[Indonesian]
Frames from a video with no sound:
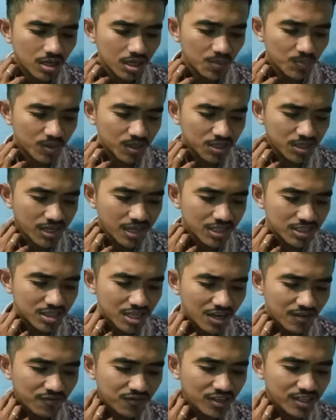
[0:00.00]
Kepergian
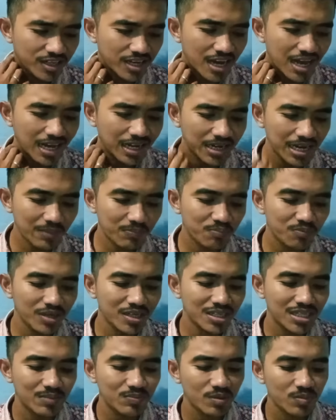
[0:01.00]
Safi dianggap
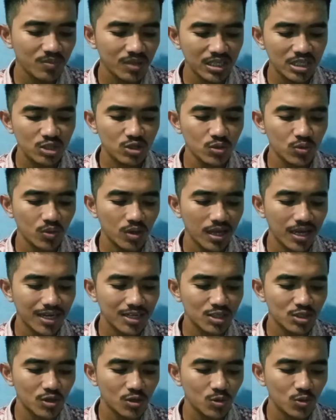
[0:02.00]
bisa memicu
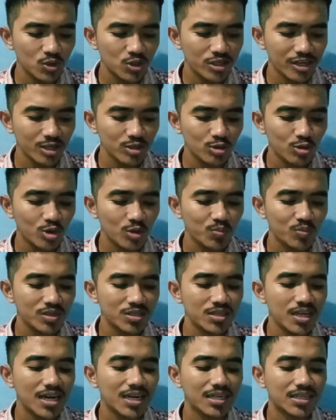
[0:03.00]
eksodus yang cukup
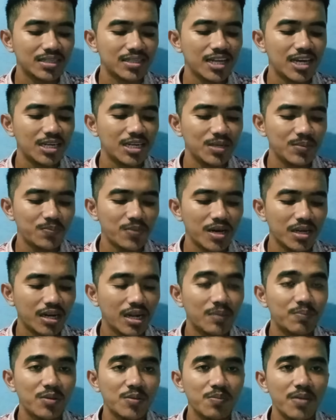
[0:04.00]
besar dari
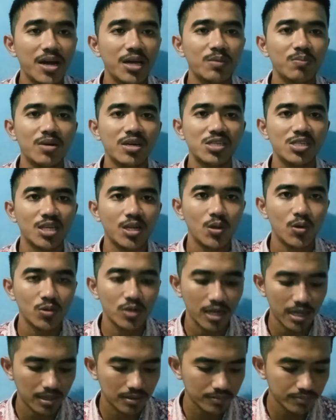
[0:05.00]
para pemain
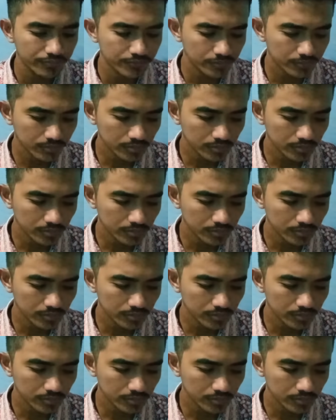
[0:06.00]
Barcelona.